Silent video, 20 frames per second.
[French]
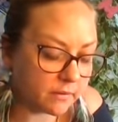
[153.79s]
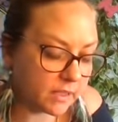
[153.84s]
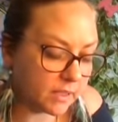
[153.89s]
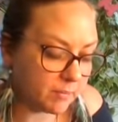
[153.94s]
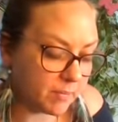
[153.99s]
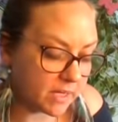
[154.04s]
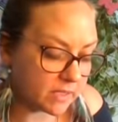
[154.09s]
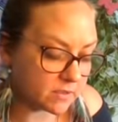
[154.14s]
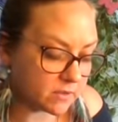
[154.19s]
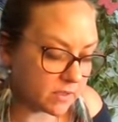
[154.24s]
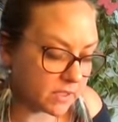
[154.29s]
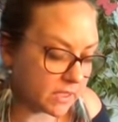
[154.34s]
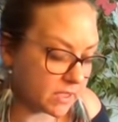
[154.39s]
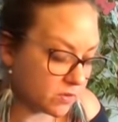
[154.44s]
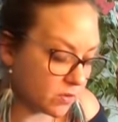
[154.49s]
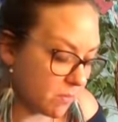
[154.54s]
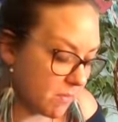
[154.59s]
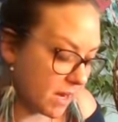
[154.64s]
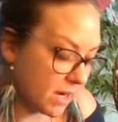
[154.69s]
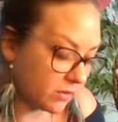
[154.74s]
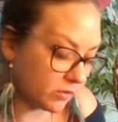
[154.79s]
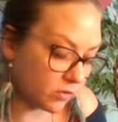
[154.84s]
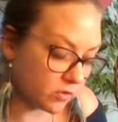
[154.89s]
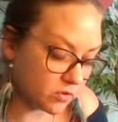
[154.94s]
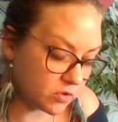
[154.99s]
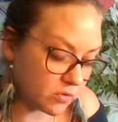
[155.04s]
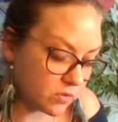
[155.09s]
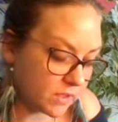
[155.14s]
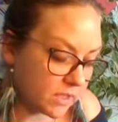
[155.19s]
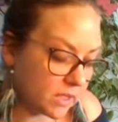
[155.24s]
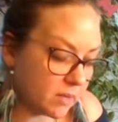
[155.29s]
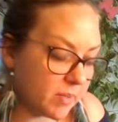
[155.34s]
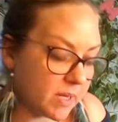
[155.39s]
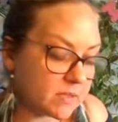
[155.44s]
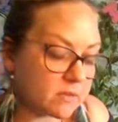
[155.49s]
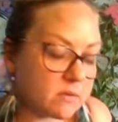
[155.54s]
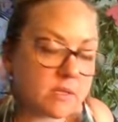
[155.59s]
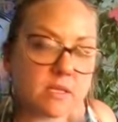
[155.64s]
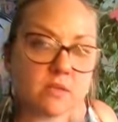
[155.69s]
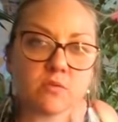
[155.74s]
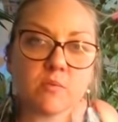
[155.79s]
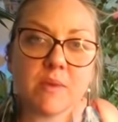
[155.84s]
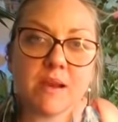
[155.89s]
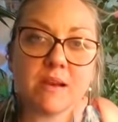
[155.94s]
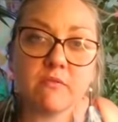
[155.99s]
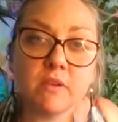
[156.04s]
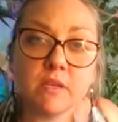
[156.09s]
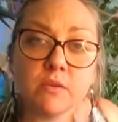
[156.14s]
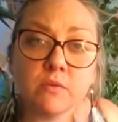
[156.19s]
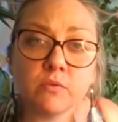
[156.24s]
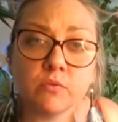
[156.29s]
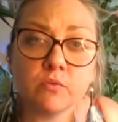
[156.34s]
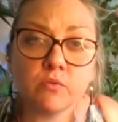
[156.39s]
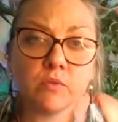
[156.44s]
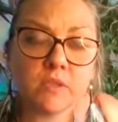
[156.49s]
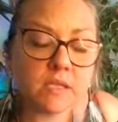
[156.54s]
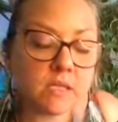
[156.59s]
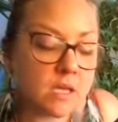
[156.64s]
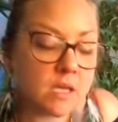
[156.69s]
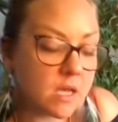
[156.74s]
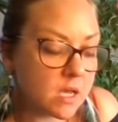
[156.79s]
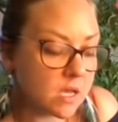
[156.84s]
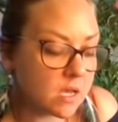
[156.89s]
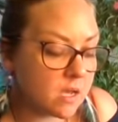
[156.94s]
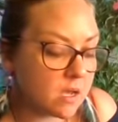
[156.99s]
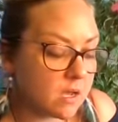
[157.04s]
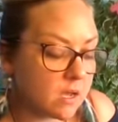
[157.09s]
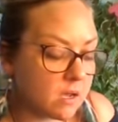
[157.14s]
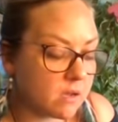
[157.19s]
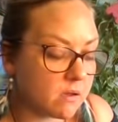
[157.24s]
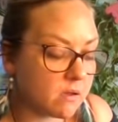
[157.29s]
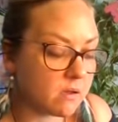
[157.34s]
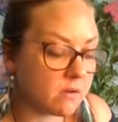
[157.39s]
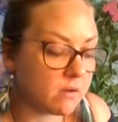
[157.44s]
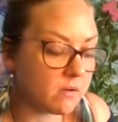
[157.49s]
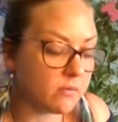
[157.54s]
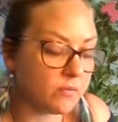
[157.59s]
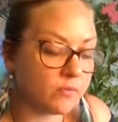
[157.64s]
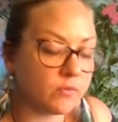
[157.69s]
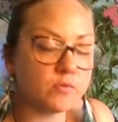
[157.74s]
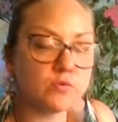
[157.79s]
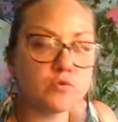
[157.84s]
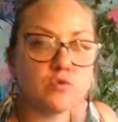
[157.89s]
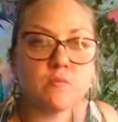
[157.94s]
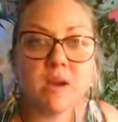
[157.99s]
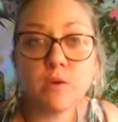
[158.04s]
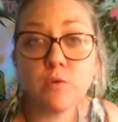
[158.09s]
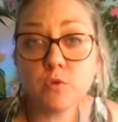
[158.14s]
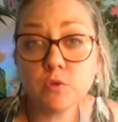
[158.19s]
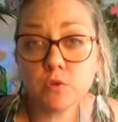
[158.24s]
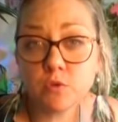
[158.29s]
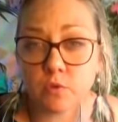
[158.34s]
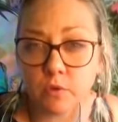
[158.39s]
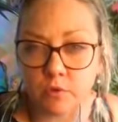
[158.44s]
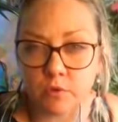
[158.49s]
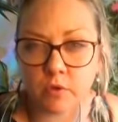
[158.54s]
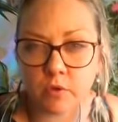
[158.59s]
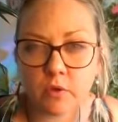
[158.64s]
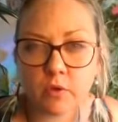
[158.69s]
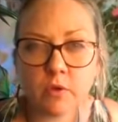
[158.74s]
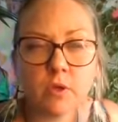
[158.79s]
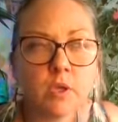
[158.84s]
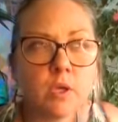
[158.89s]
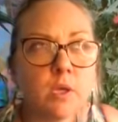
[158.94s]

les, personnes qui sont mal intentionnées, les personnes qui sont malveillantes ou qui font du mal aux autres.